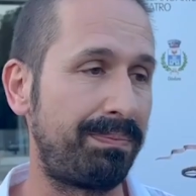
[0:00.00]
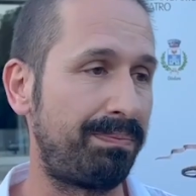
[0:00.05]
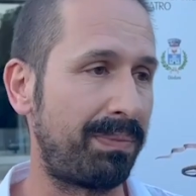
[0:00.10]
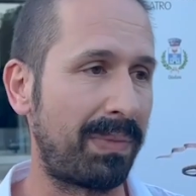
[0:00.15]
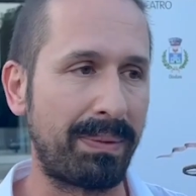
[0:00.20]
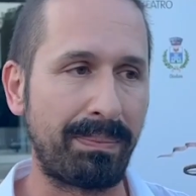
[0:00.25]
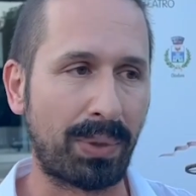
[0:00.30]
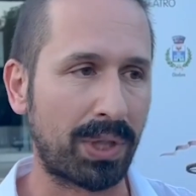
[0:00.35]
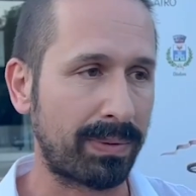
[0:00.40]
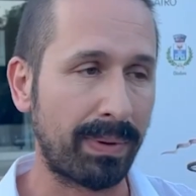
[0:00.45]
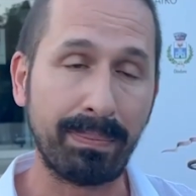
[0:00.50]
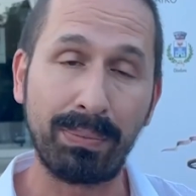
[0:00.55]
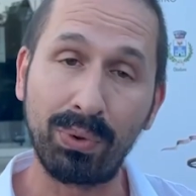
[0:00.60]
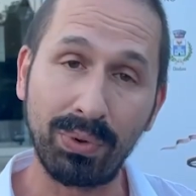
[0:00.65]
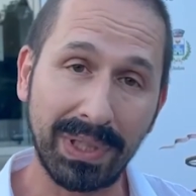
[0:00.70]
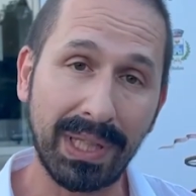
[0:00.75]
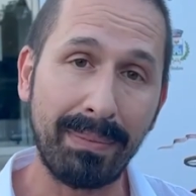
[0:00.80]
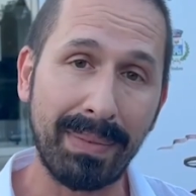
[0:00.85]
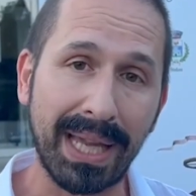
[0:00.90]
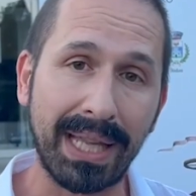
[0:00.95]
Il prossimo
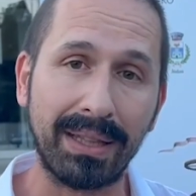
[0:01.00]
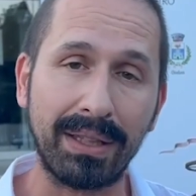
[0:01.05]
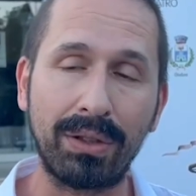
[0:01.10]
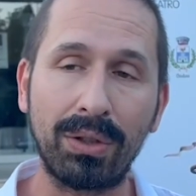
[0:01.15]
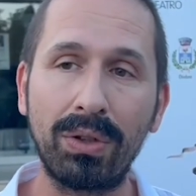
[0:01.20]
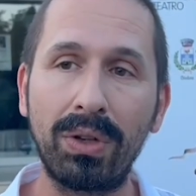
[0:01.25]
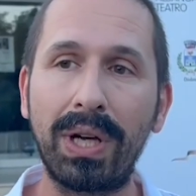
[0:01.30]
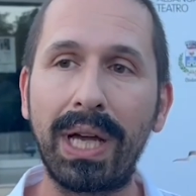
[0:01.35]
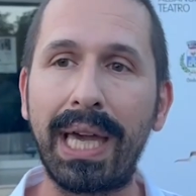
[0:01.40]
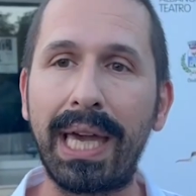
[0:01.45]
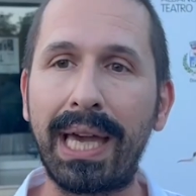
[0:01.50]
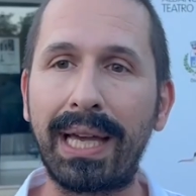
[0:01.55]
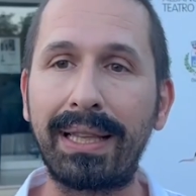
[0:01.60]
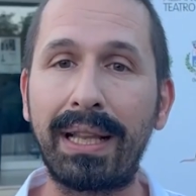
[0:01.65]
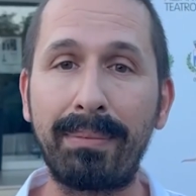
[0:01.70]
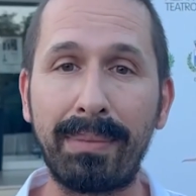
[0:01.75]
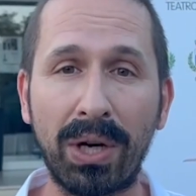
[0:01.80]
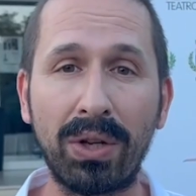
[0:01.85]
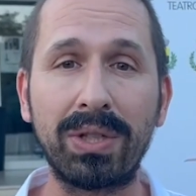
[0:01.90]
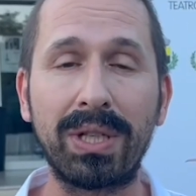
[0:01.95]
appuntamento è ad
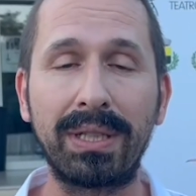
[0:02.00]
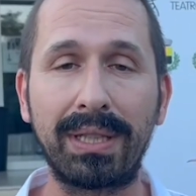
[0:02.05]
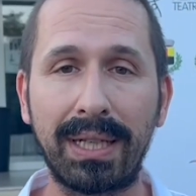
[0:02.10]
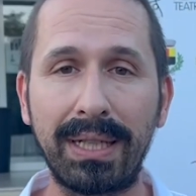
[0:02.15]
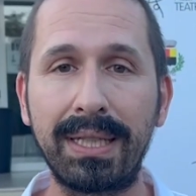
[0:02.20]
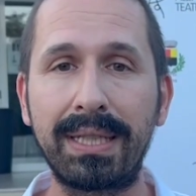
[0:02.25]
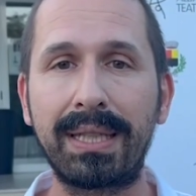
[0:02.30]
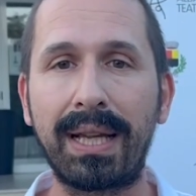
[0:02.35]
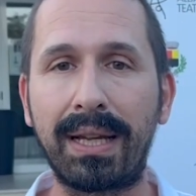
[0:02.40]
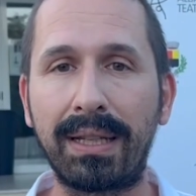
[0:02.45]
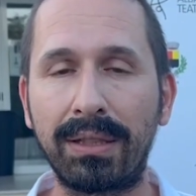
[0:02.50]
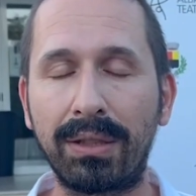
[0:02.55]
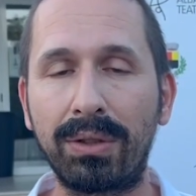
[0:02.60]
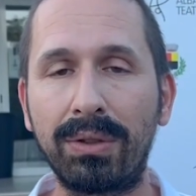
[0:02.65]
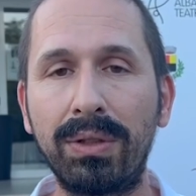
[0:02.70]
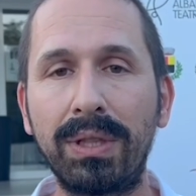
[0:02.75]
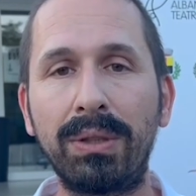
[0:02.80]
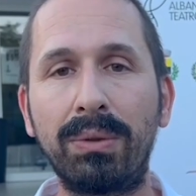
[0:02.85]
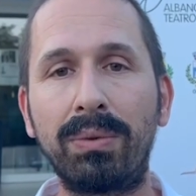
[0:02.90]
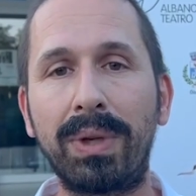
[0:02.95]
Albano Sant'Alessandro
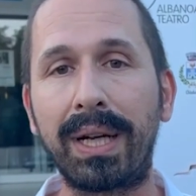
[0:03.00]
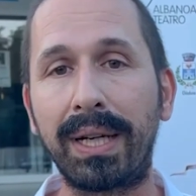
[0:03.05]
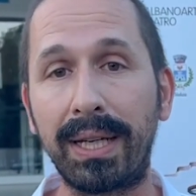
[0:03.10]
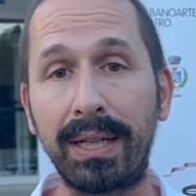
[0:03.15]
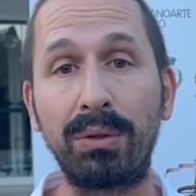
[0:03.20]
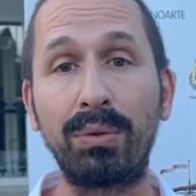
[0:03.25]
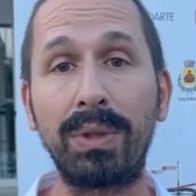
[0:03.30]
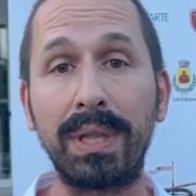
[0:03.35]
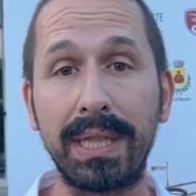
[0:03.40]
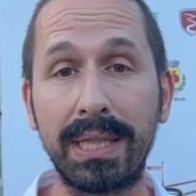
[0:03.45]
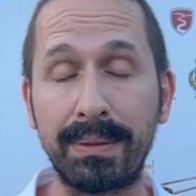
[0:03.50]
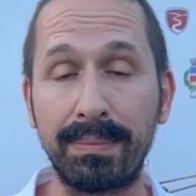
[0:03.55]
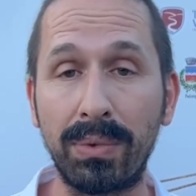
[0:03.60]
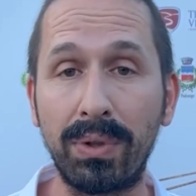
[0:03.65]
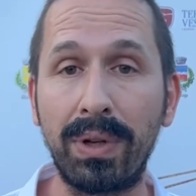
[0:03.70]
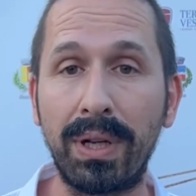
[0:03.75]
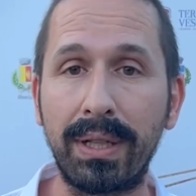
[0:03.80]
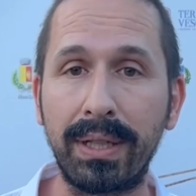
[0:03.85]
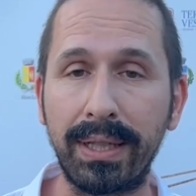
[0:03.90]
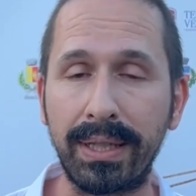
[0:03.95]
in un agriturismo,
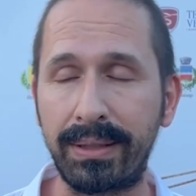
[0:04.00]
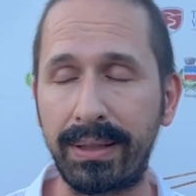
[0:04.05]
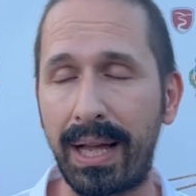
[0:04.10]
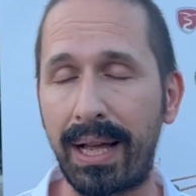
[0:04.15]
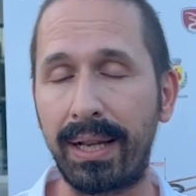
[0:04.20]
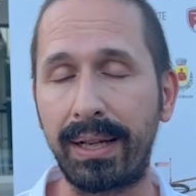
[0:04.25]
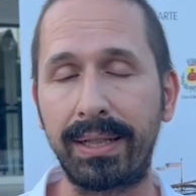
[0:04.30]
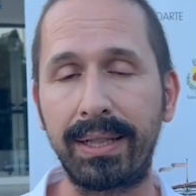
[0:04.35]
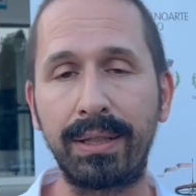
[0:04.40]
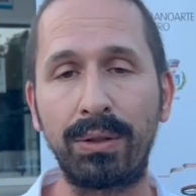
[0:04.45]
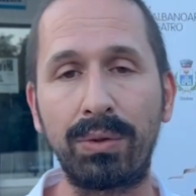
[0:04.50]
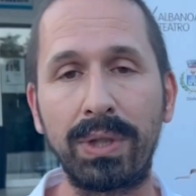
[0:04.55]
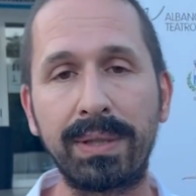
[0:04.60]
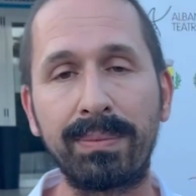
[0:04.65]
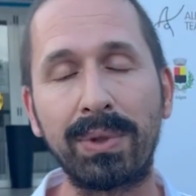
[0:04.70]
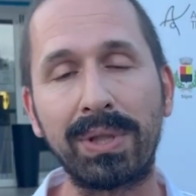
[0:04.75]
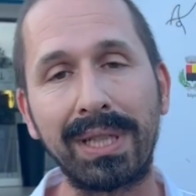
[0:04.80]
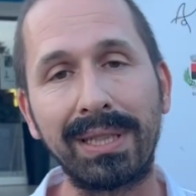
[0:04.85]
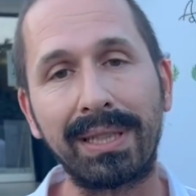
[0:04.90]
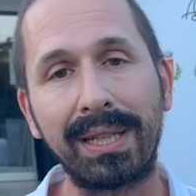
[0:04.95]
all'agriturismo
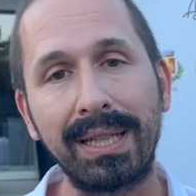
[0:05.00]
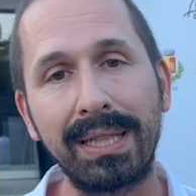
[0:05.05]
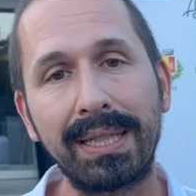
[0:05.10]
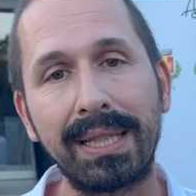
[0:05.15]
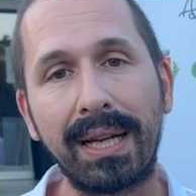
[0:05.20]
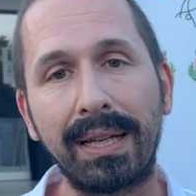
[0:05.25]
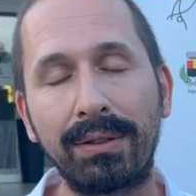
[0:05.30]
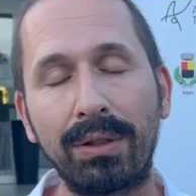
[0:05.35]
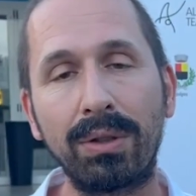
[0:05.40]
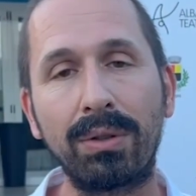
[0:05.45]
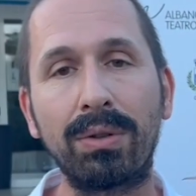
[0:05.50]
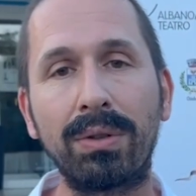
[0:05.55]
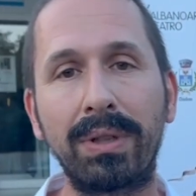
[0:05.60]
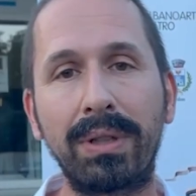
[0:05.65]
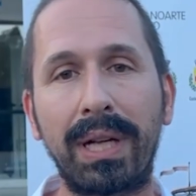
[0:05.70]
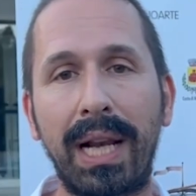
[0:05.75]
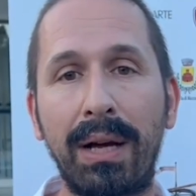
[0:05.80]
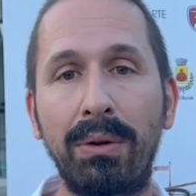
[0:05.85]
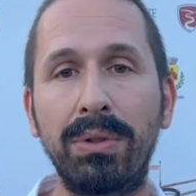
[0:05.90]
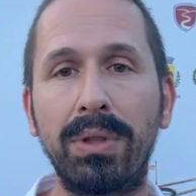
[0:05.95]
Sant'Alessandro con
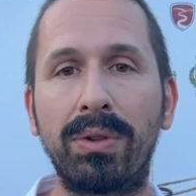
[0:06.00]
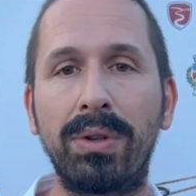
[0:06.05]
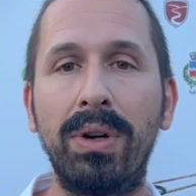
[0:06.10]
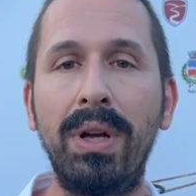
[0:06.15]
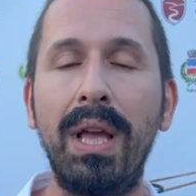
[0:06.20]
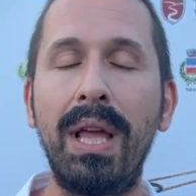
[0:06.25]
Claudio